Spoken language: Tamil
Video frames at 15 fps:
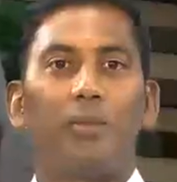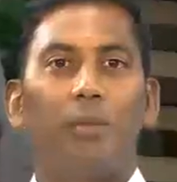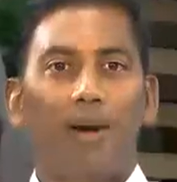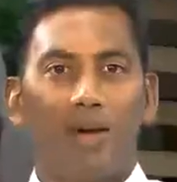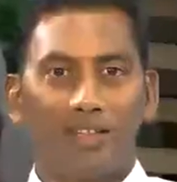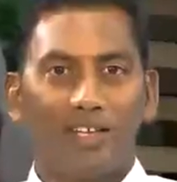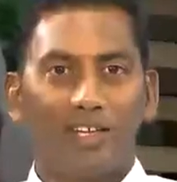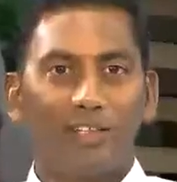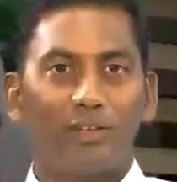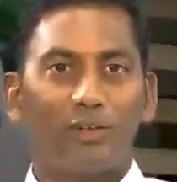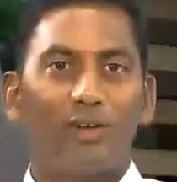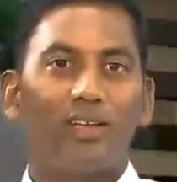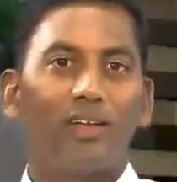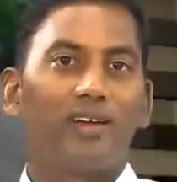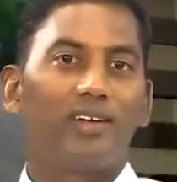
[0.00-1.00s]
மாதா
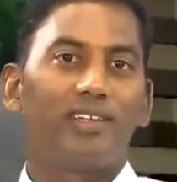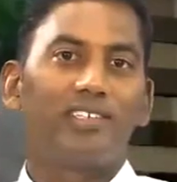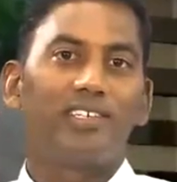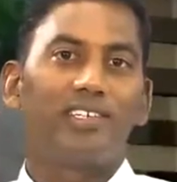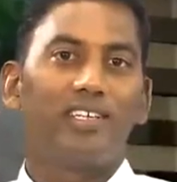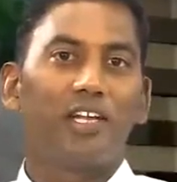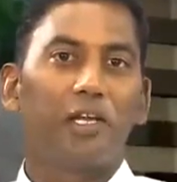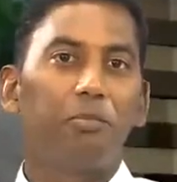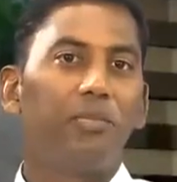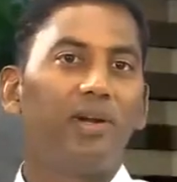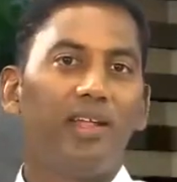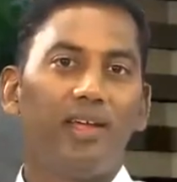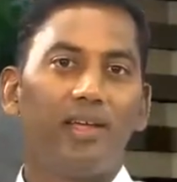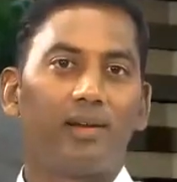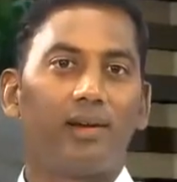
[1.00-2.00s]
தொலைக்காட்சியின் அன்பு
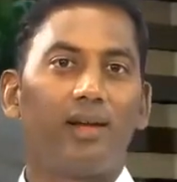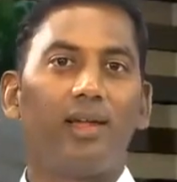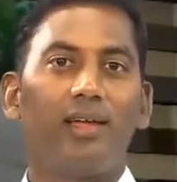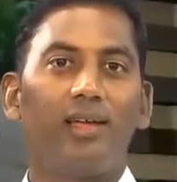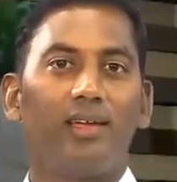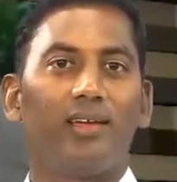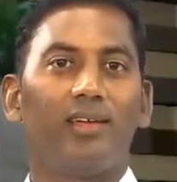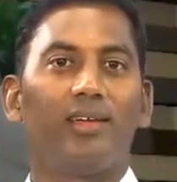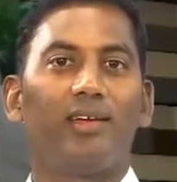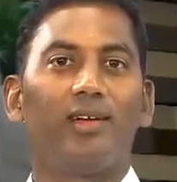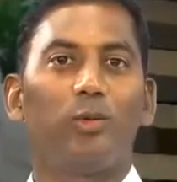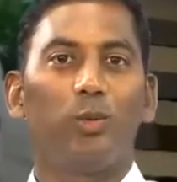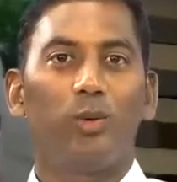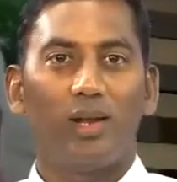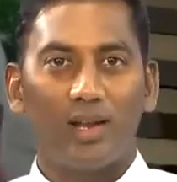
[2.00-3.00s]
நேயர்களே
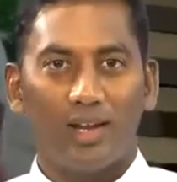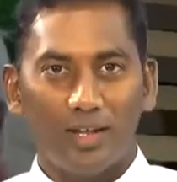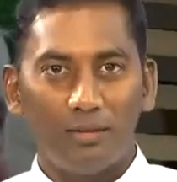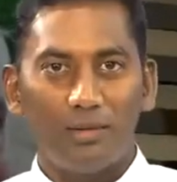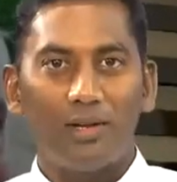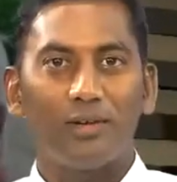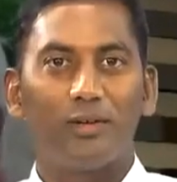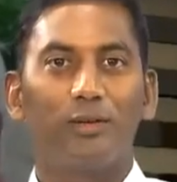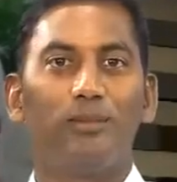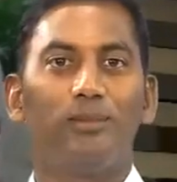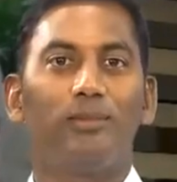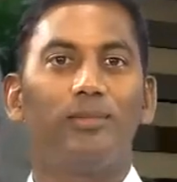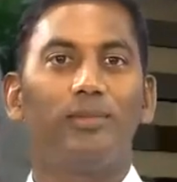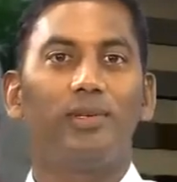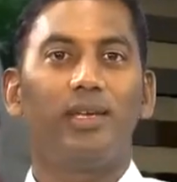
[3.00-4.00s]
உங்கள் அனைவருக்கும்
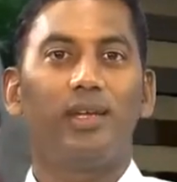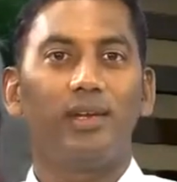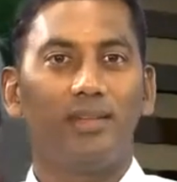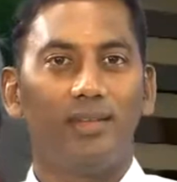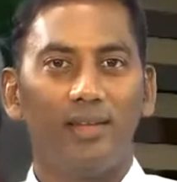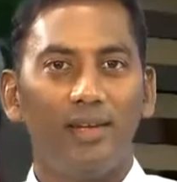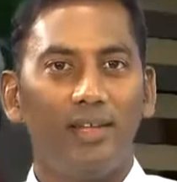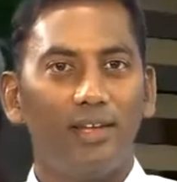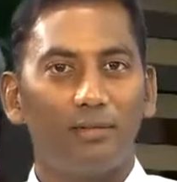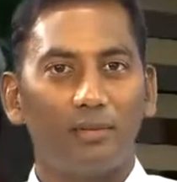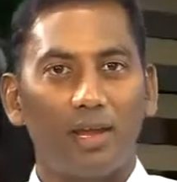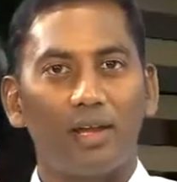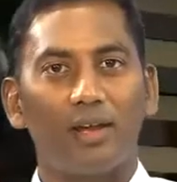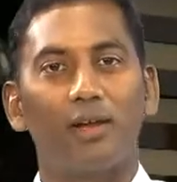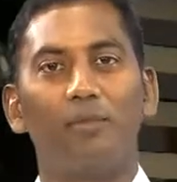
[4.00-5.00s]
எனது இனிய
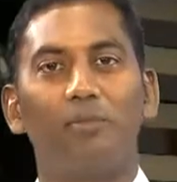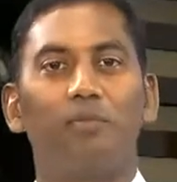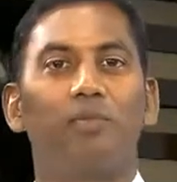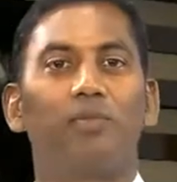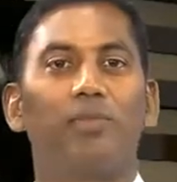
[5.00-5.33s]
வணக்கம்